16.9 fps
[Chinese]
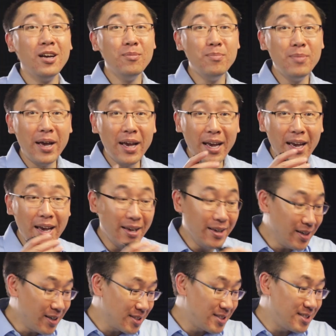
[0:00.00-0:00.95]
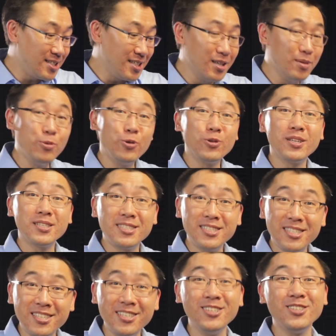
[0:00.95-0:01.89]
每一个字母的
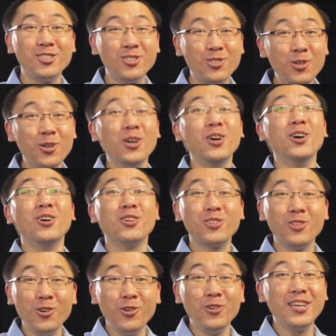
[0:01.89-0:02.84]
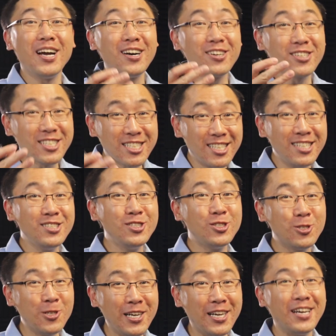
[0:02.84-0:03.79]
次序都要正
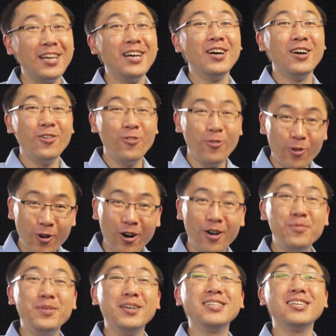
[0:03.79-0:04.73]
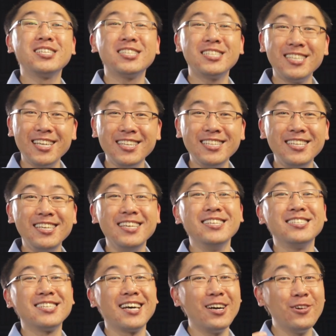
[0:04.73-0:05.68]
确，我们的身
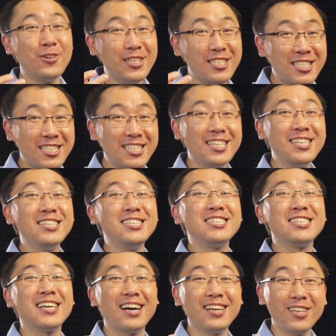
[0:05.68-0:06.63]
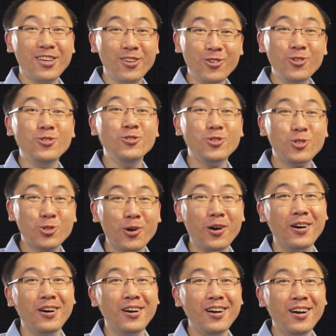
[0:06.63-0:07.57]
体才会正常的运
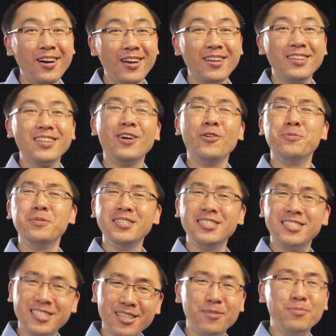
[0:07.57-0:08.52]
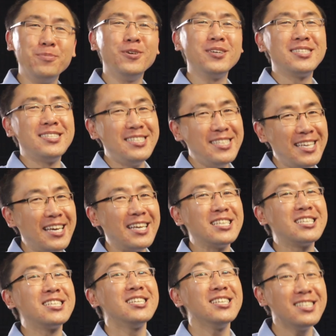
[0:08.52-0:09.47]
作。那我们怎么解
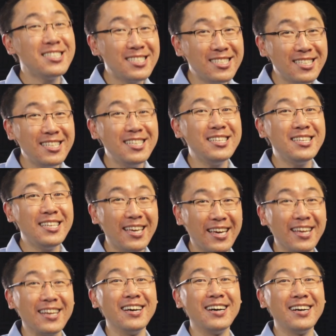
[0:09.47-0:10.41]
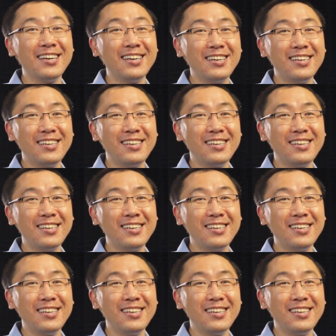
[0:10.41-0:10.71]
释这一点呢？